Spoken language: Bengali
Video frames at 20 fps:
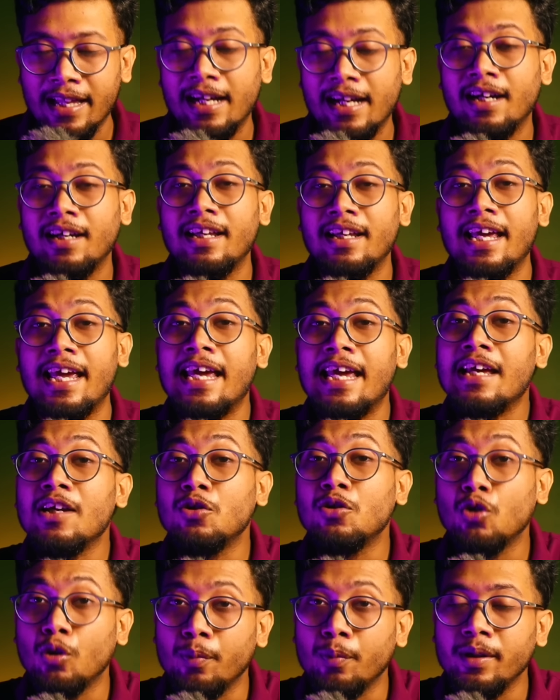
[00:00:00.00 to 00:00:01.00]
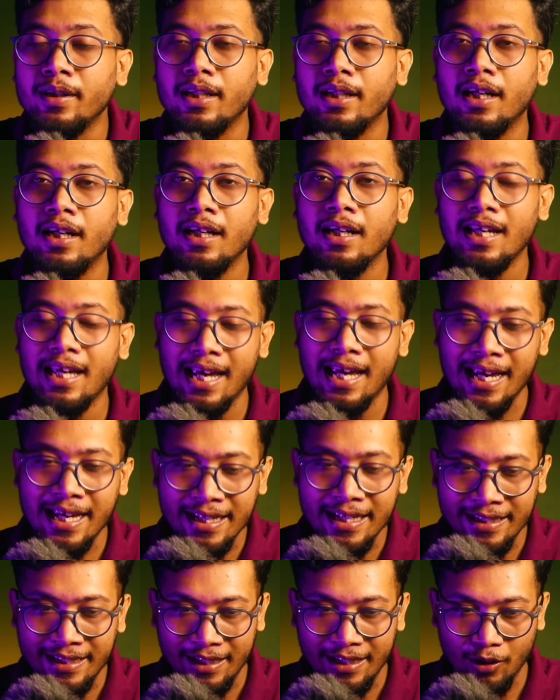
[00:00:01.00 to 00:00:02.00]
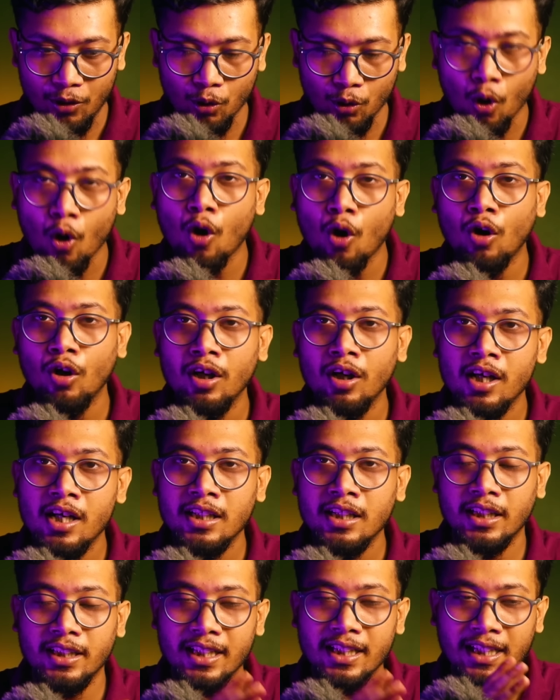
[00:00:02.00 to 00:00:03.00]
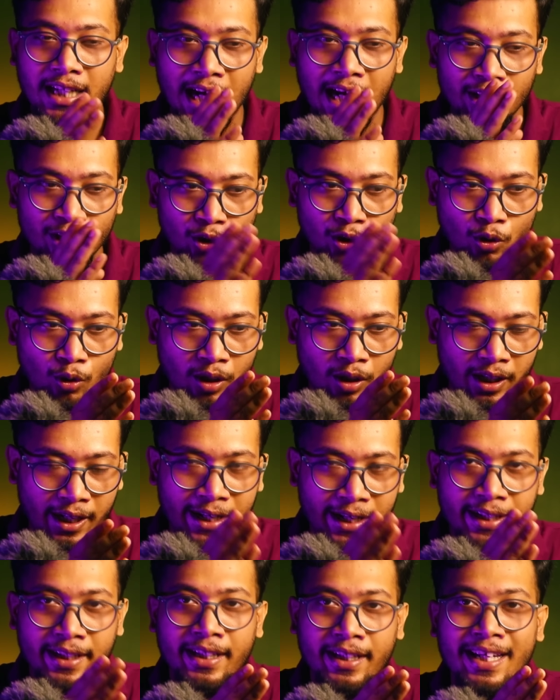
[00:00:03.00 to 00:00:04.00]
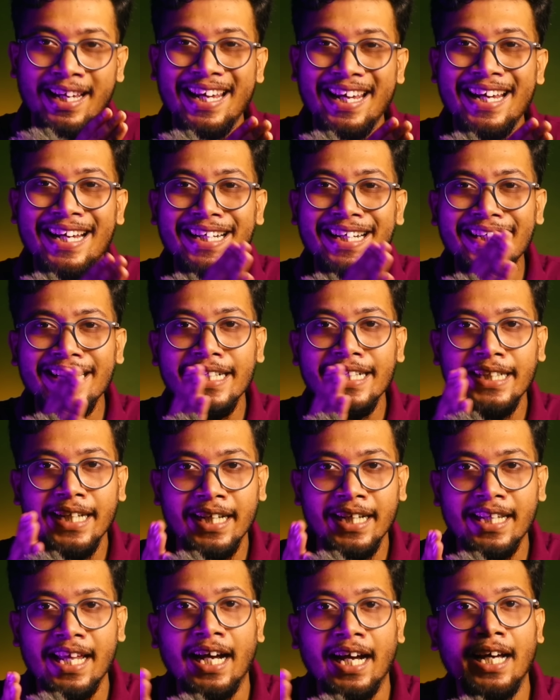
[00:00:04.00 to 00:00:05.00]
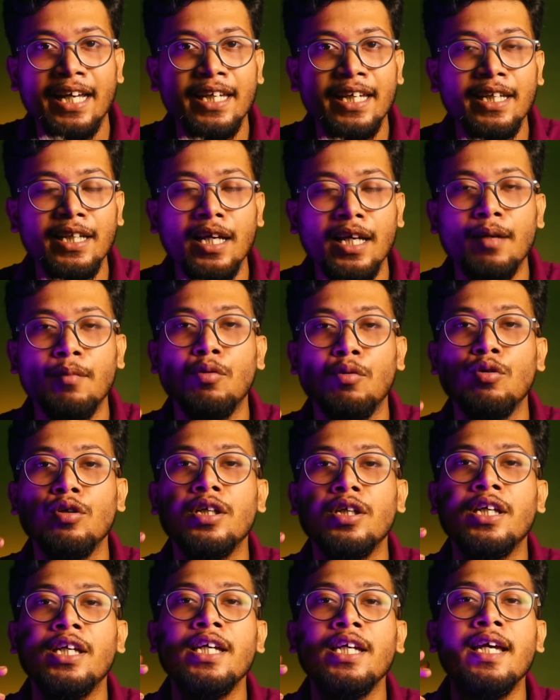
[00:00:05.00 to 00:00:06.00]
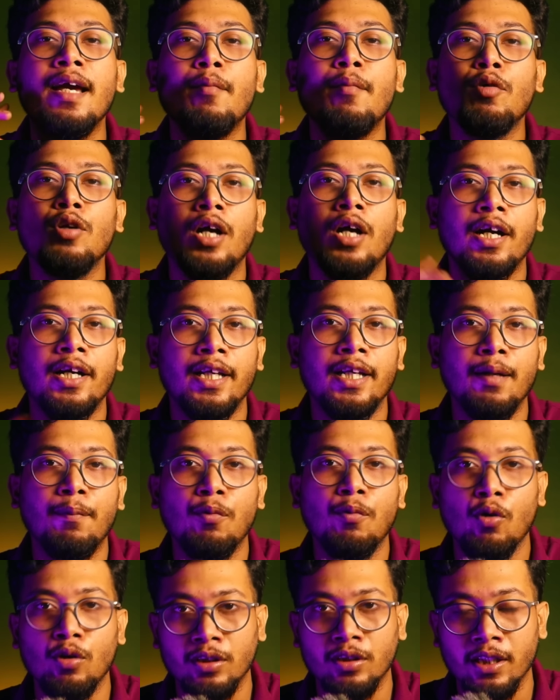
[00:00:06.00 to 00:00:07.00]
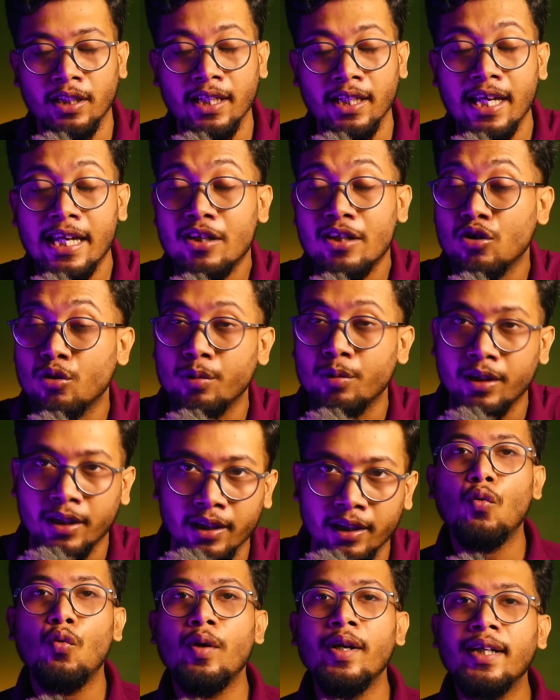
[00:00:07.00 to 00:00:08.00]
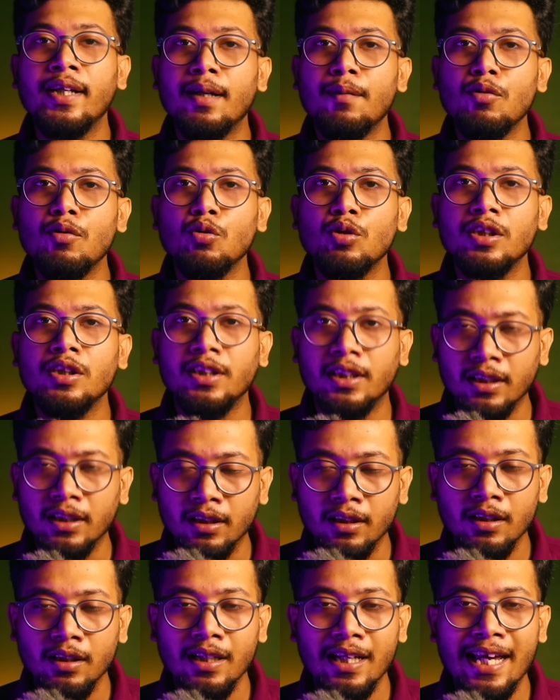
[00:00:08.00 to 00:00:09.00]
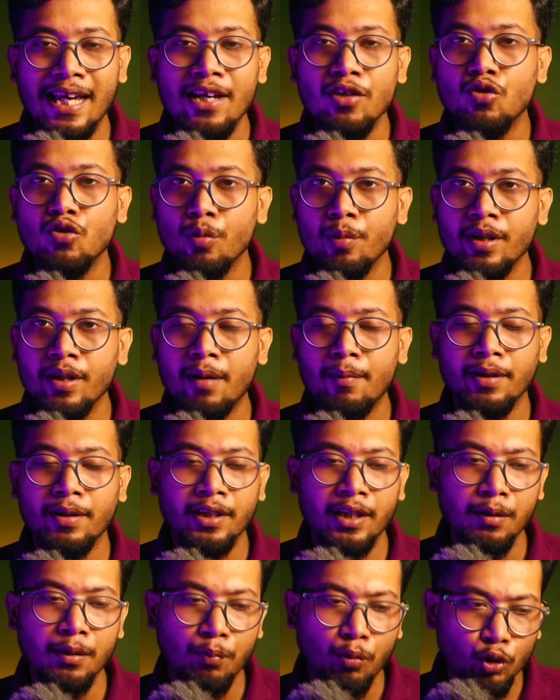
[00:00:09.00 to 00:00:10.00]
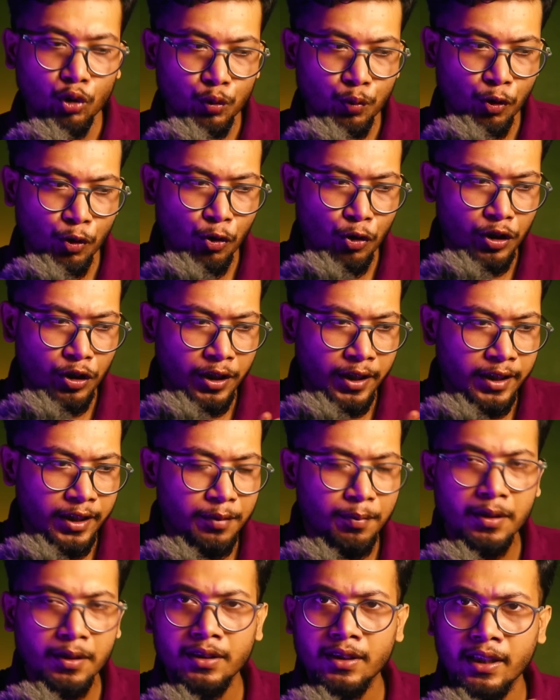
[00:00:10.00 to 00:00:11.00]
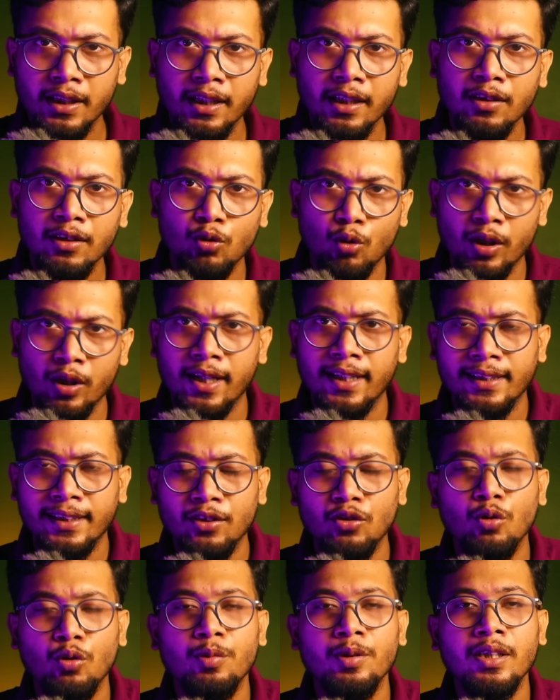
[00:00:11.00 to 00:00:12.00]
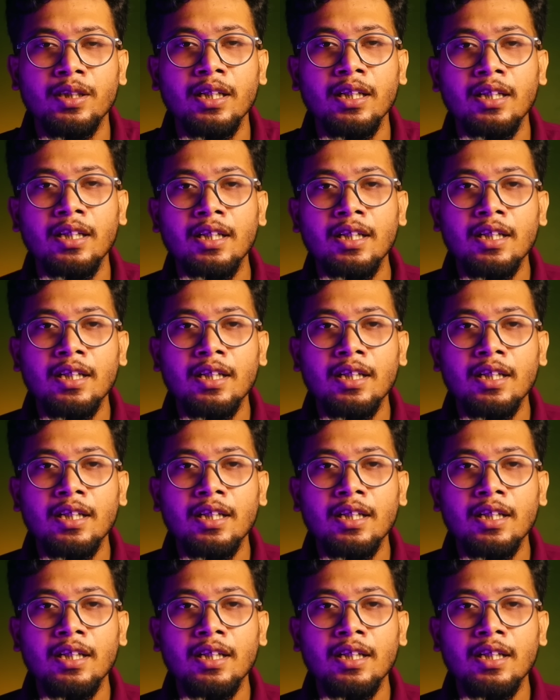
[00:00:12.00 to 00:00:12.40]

দেখার এই ছবিটা এই যে র তাদের কাজ করা এটাকে ইন ডিটেলে দেখায় কিনা এবং কি এমন হাটকে প্লট থাকে এই ছবিটায় ওয়েলকাম টু দ্য জঙ্গল এই ছবিটা আমরা জানি পোস্টপোন হয়েছে ক্রিসমাস থেকে সরে গেছে এই ছবিটা